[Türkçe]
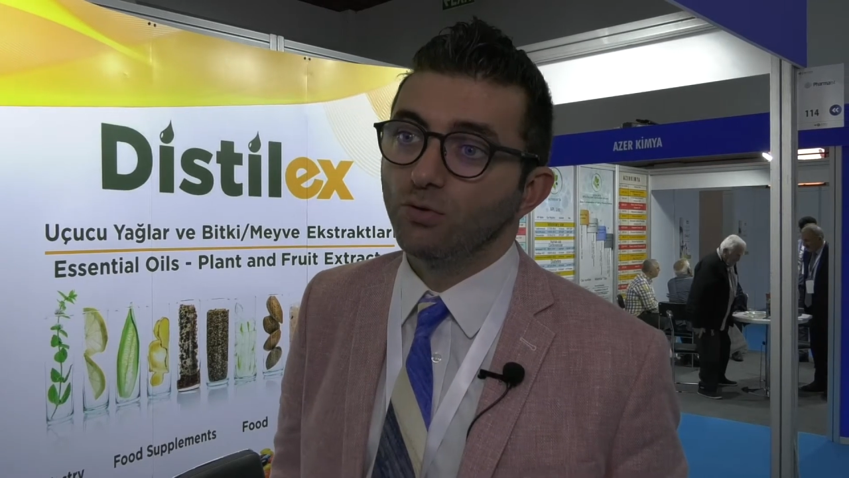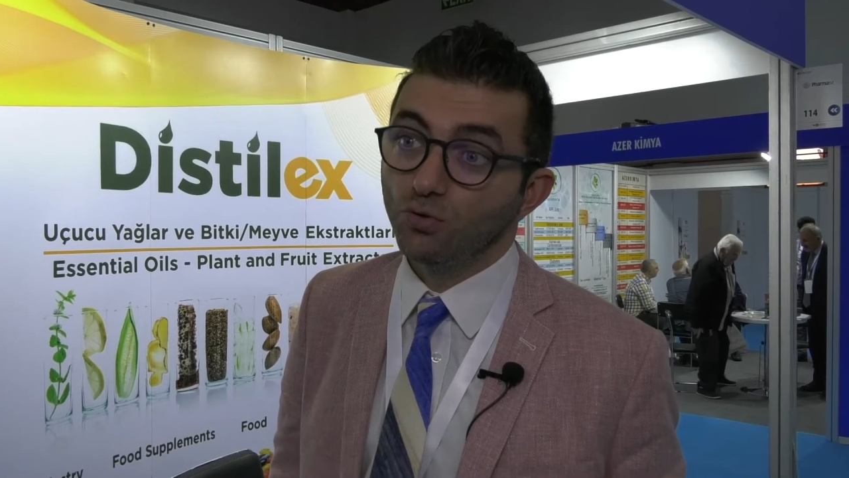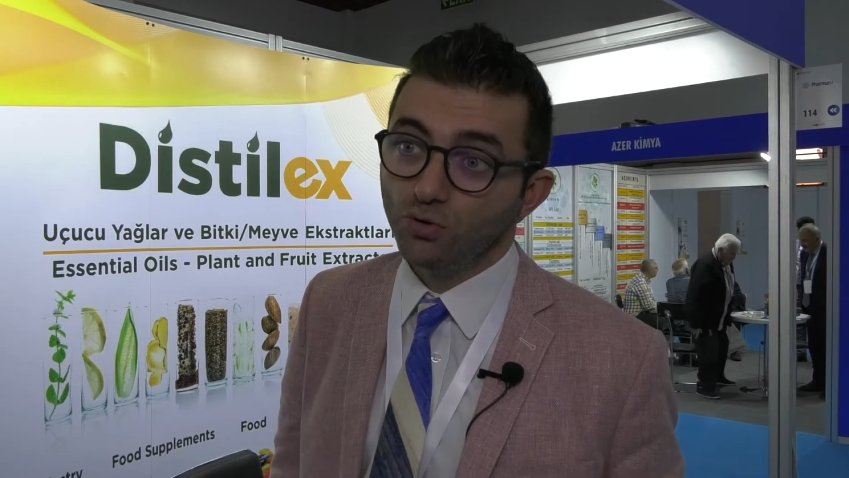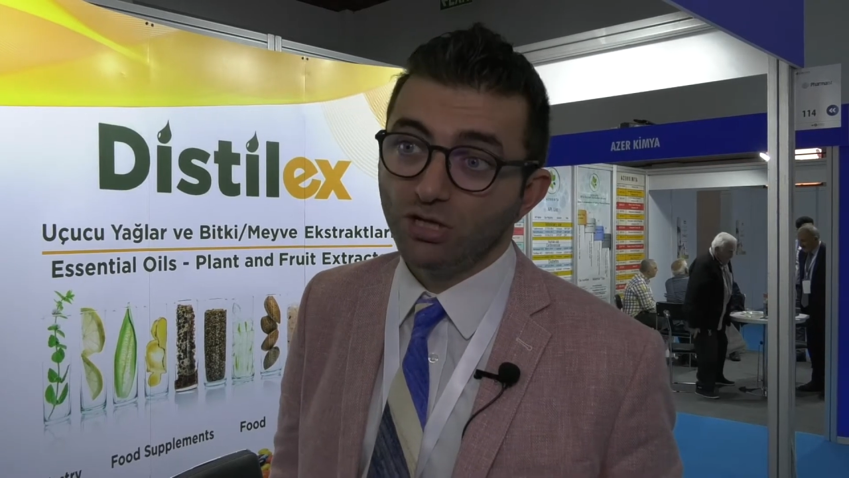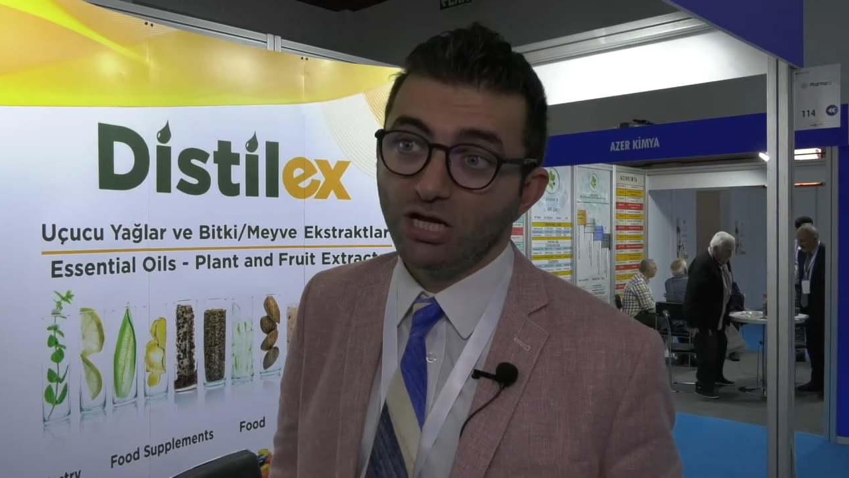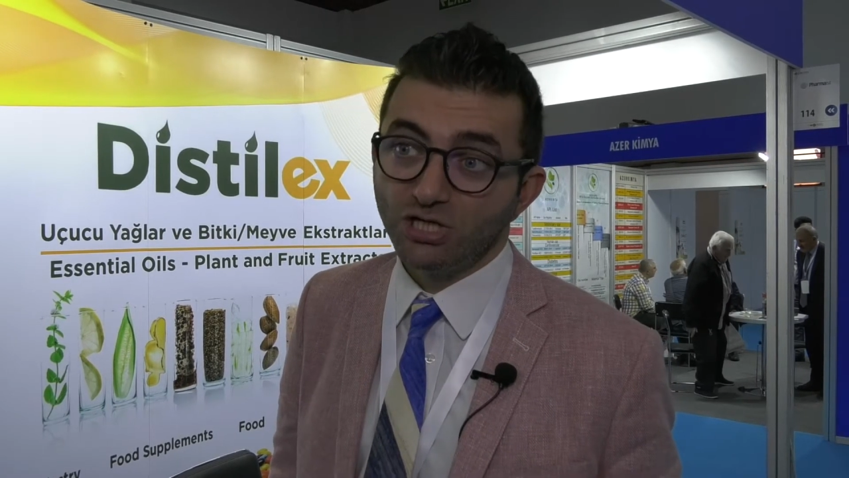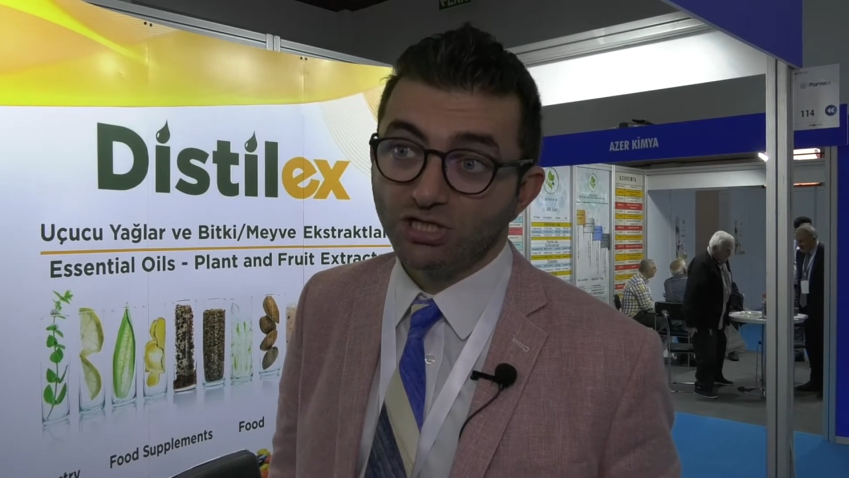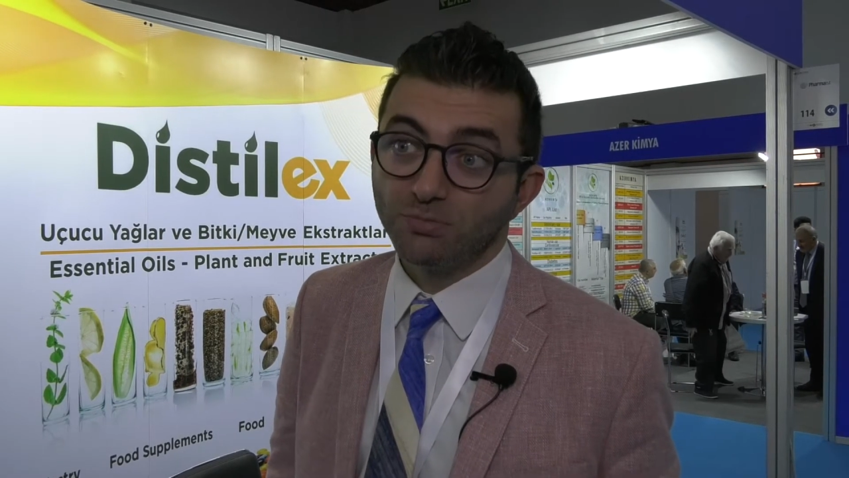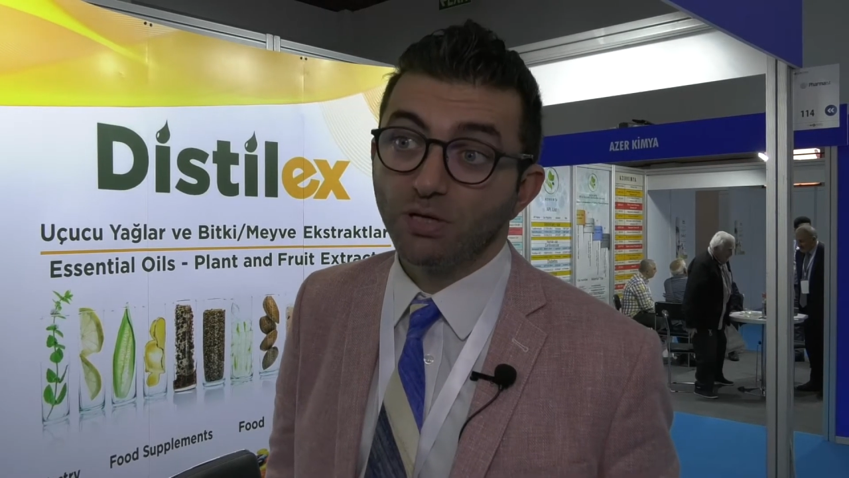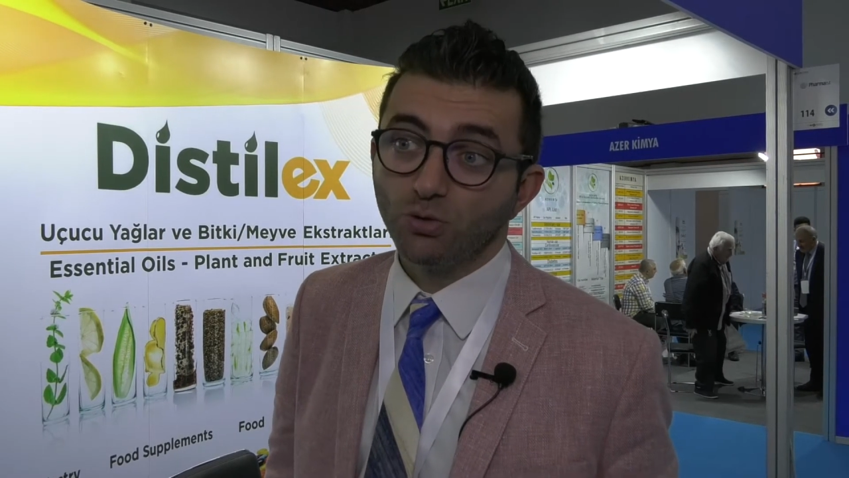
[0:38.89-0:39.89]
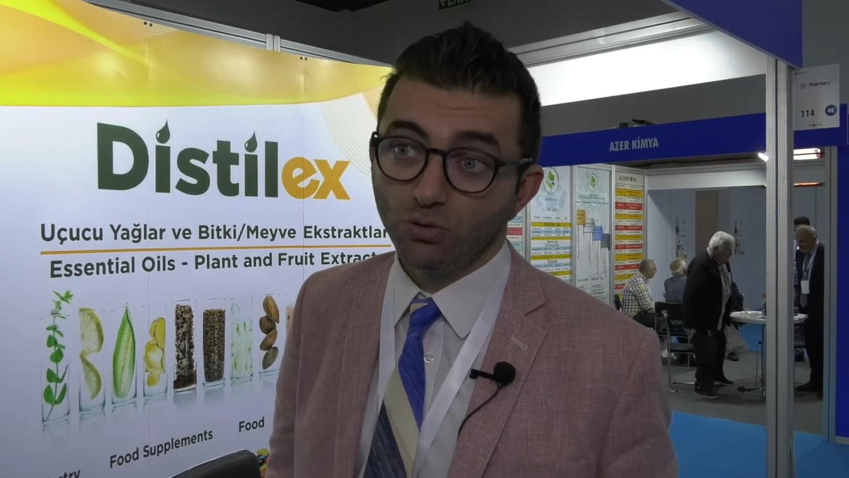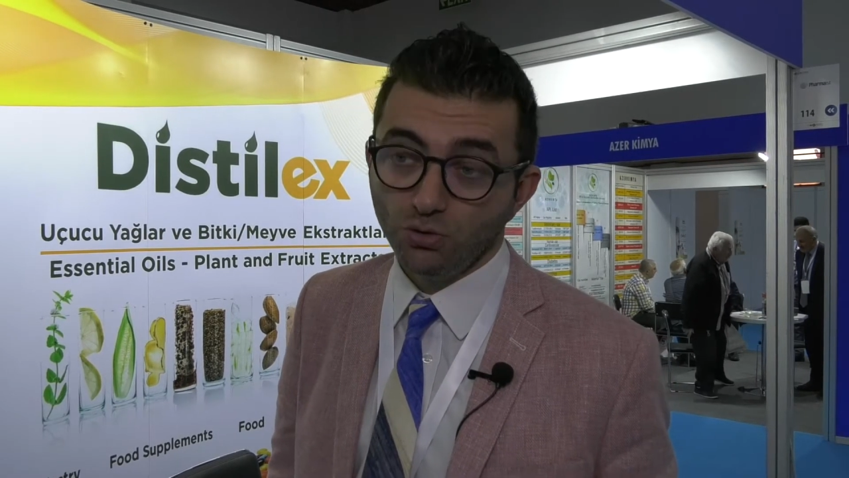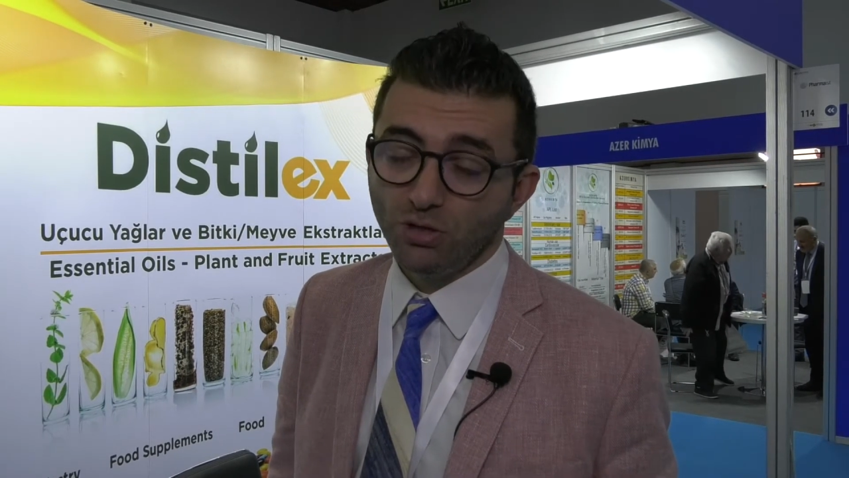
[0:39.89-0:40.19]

ürün geliştirmek, ürün